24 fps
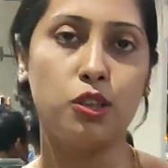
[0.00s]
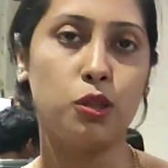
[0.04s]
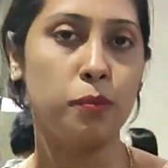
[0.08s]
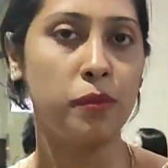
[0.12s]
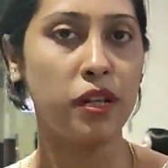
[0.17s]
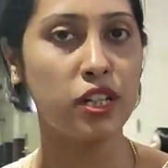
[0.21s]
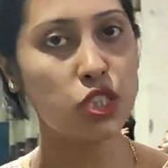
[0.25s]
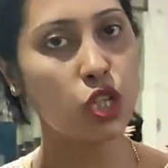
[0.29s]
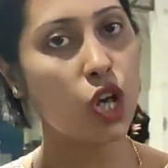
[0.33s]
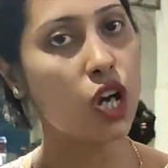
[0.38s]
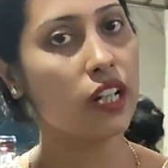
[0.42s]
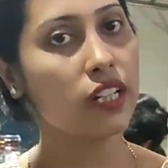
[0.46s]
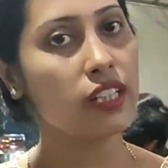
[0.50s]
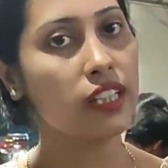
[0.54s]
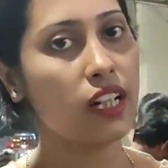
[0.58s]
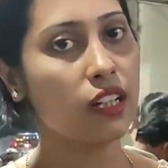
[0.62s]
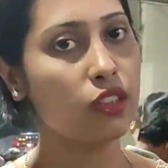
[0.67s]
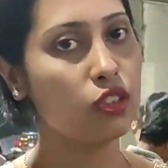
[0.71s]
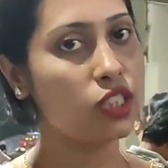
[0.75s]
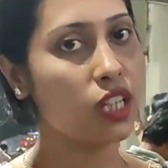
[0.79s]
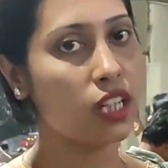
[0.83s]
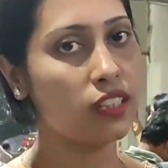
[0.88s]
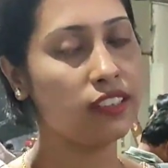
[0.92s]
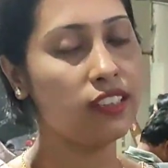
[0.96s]
তোমরা সঙ্গে
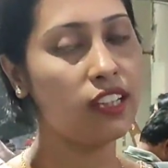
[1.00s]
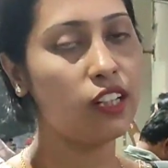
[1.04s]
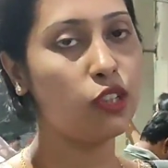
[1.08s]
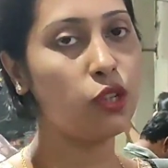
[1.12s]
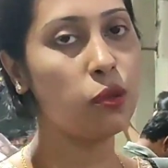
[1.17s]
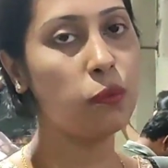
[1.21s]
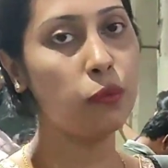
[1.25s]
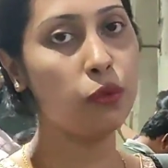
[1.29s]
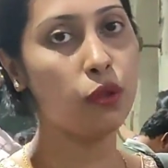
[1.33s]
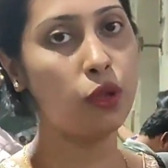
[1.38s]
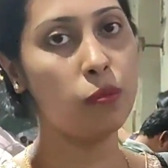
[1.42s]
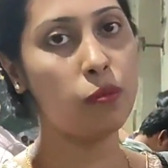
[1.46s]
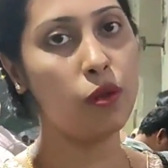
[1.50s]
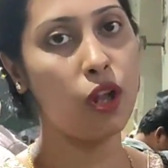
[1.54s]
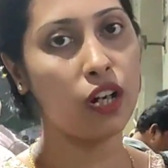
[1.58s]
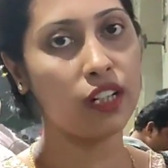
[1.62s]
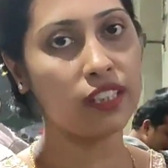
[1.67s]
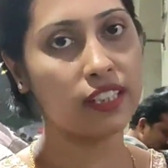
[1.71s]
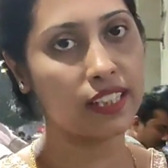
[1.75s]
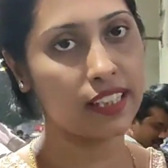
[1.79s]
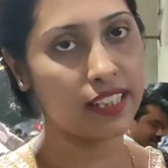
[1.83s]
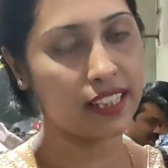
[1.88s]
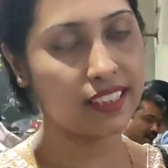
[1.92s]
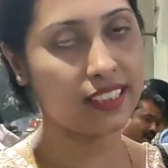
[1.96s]
থাকো সাথে থাকো পুরো
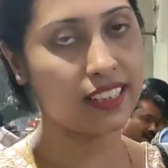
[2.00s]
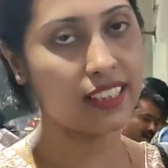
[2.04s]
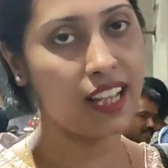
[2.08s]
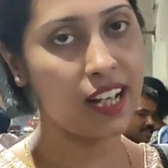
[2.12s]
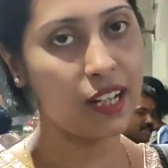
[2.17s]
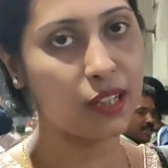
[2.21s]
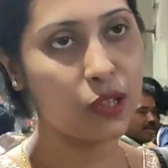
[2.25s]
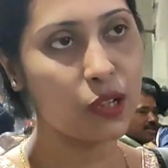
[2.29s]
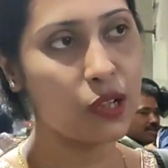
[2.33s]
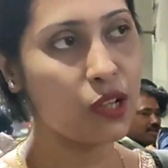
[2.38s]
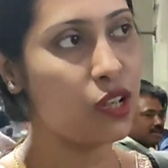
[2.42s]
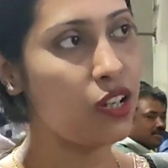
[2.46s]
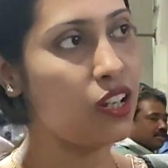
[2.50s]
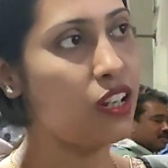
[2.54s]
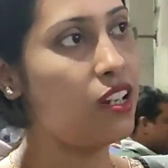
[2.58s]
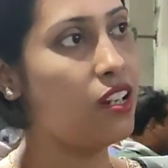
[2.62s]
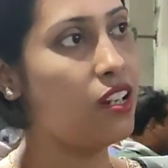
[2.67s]
ব্লগটা দেখতে থাকো